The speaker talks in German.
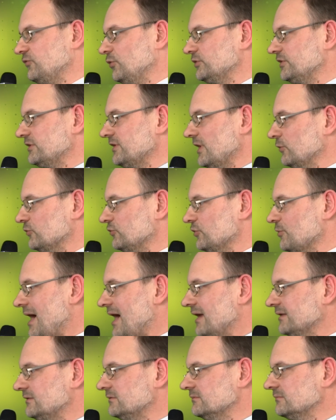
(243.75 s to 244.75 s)
vor den
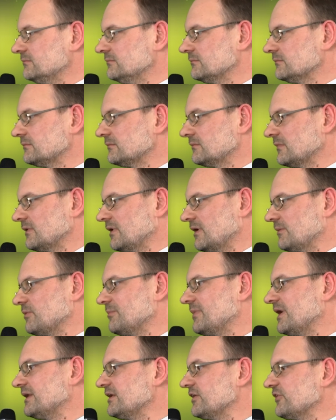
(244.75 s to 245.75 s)
Automaten,
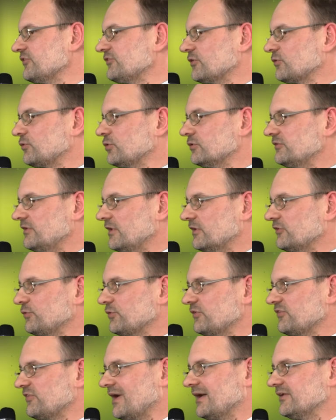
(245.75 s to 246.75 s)
aber mein erster Kontakt
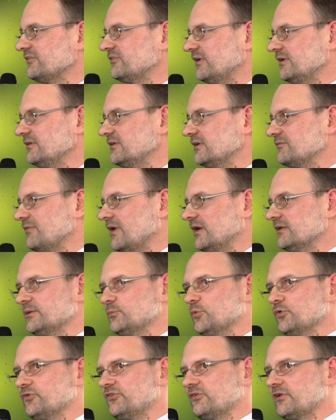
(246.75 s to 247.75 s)
zur Zahntechnik waren
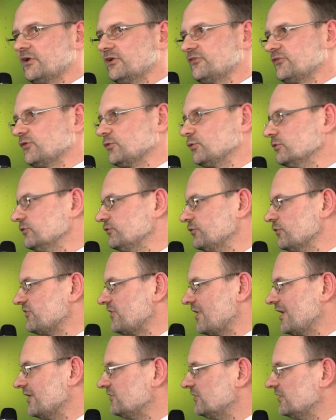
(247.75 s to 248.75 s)
Demonstrationen von
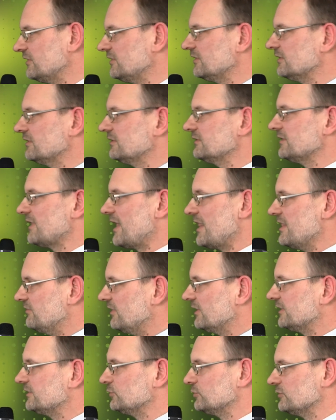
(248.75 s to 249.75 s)
Zahntechnikern in
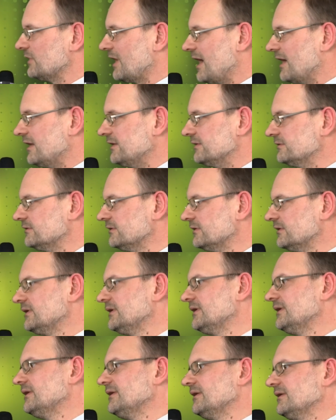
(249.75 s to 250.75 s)
Ellwangen und Aalen
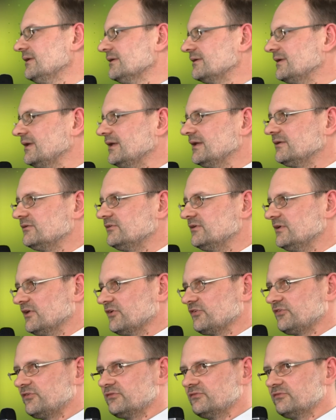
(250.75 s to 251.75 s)
gegen die
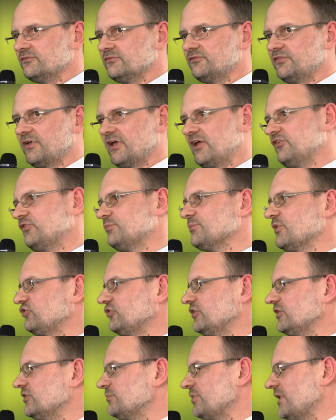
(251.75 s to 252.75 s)
ersten
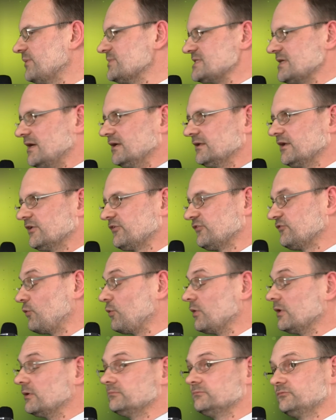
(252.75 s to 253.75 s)
Fräsmaschinen beim Zahnarzt
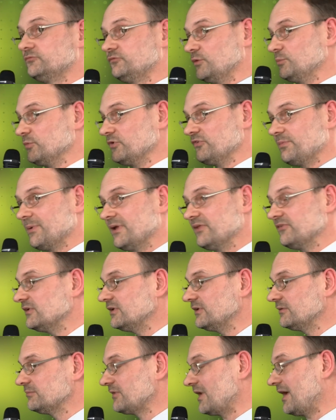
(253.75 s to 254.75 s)
vor
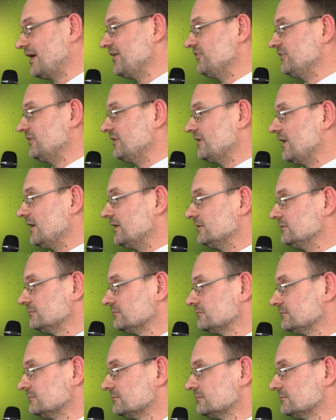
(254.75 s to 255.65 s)
25, 30 Jahren.